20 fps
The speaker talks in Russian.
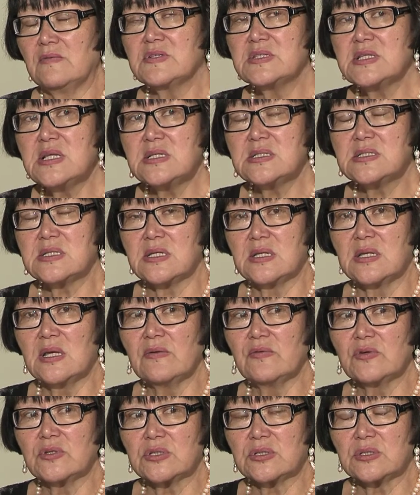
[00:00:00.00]
Вы знаете,
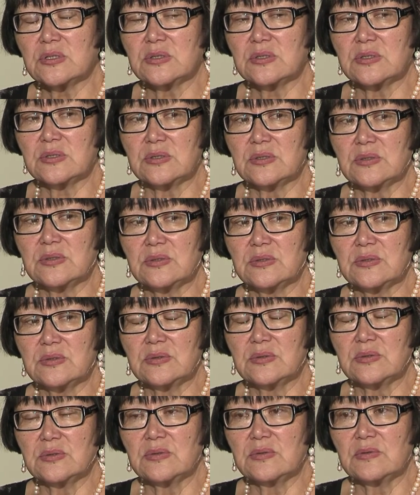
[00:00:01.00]
я вот
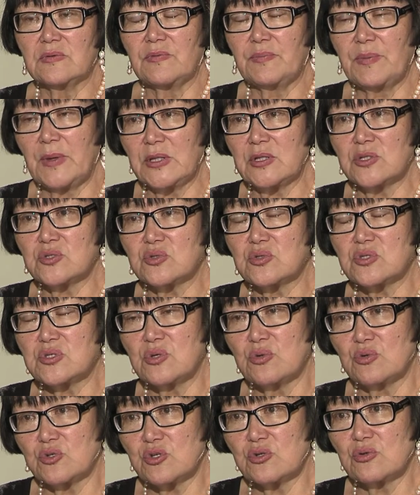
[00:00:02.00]
э, в пятницу с
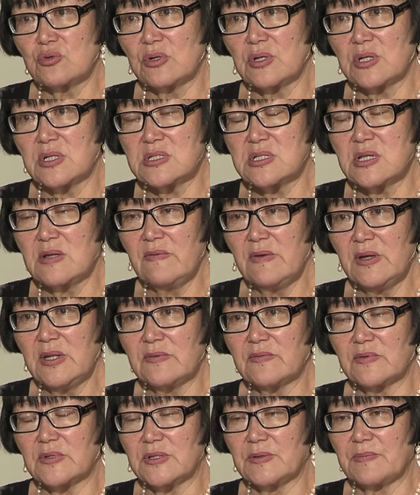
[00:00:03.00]
ним очень долго
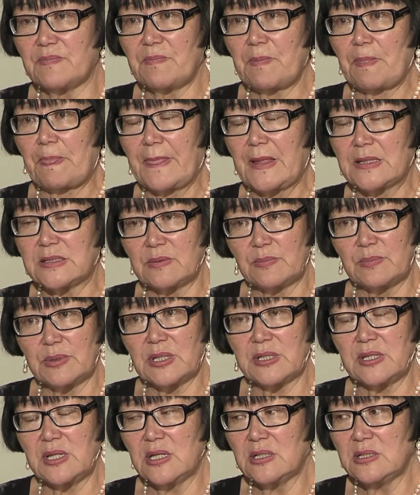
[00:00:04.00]
разговаривала. Я там
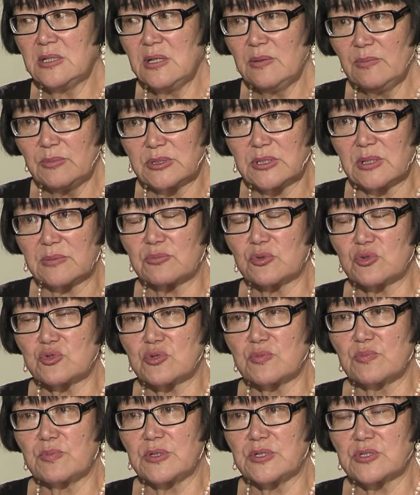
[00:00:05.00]
была не одна, мы там
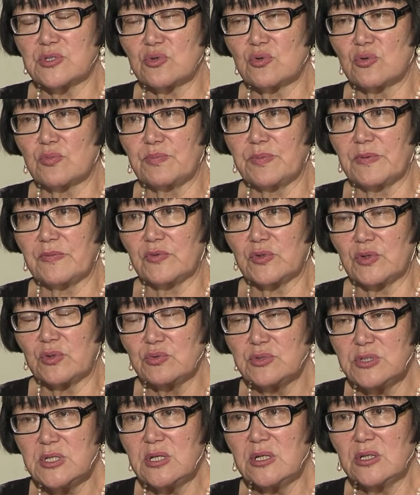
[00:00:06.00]
тоже были с группой вот
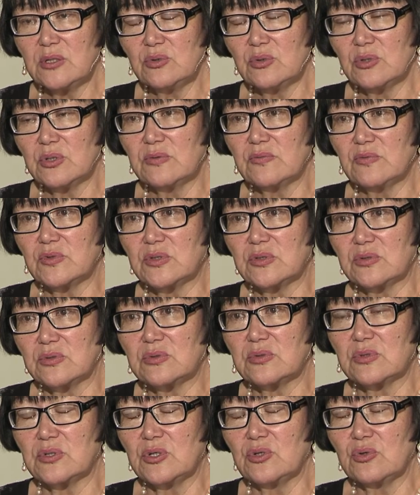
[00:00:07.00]
людей, которые вот
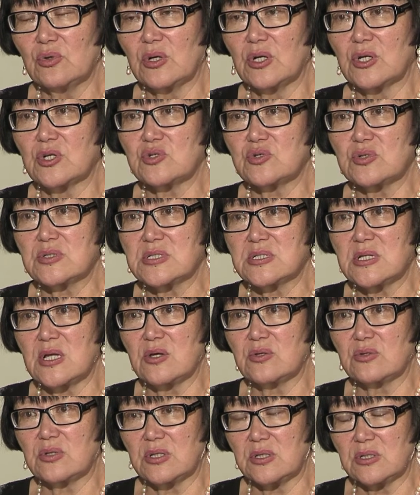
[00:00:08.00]
э, ее хорошо
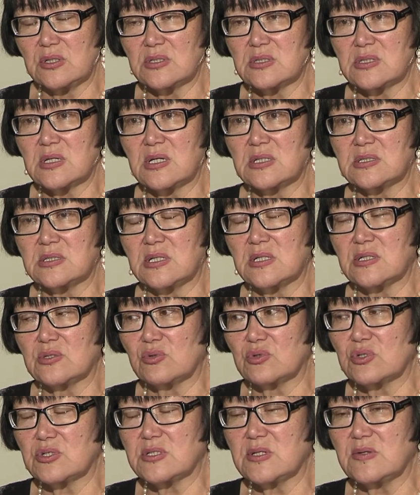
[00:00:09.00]
знают, они захотели
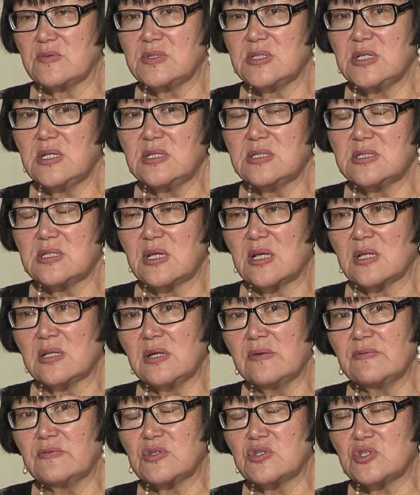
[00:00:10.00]
тоже с ней встретиться. И
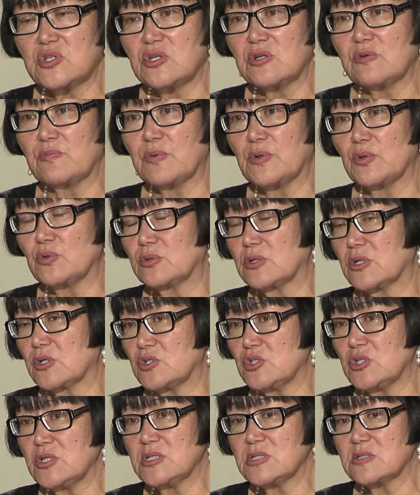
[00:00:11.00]
она в течение полутора
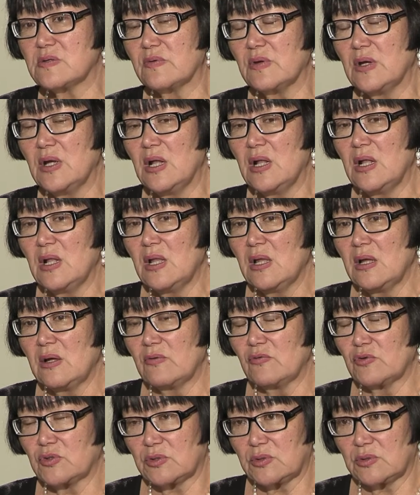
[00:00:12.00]
часов
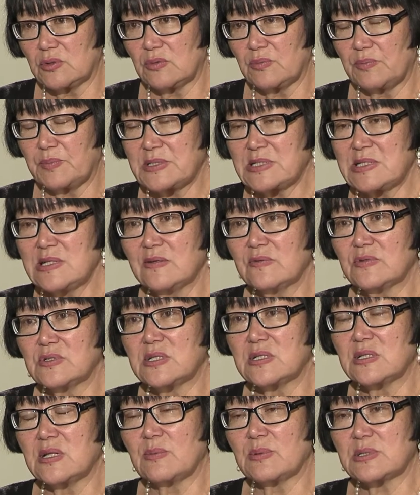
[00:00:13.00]
вот э,
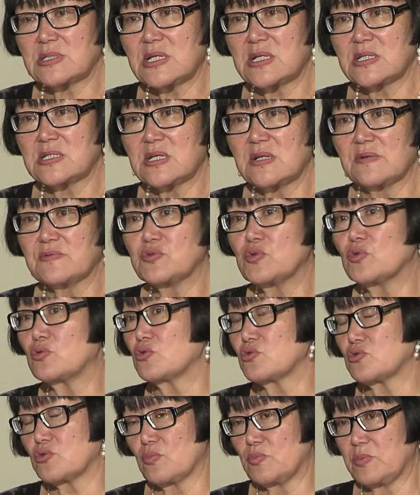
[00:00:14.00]
последовательно нам рассказала все
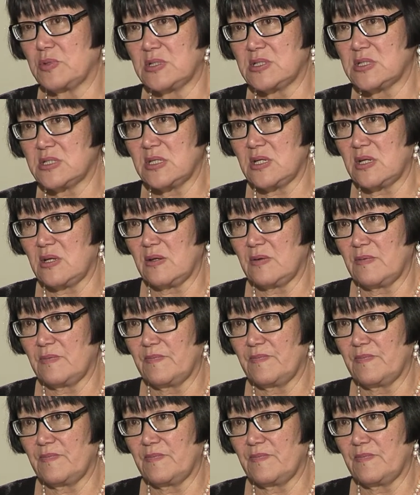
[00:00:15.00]
то, что было с ней.